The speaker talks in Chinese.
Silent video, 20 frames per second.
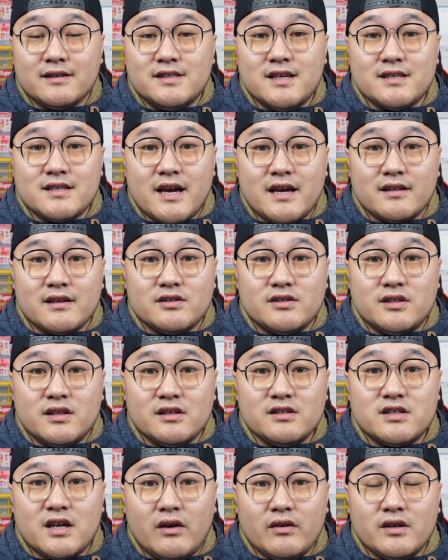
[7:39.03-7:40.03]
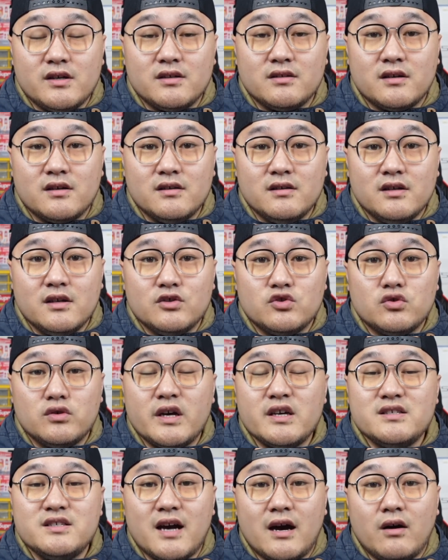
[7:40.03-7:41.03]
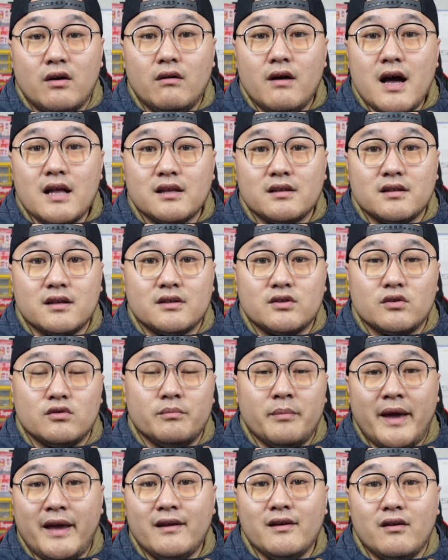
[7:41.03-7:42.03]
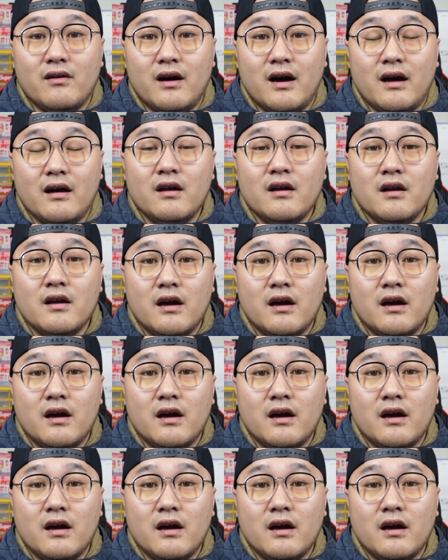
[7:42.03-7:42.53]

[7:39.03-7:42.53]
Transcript: 现在呢能找一个能出来讲话的呢都没有哈。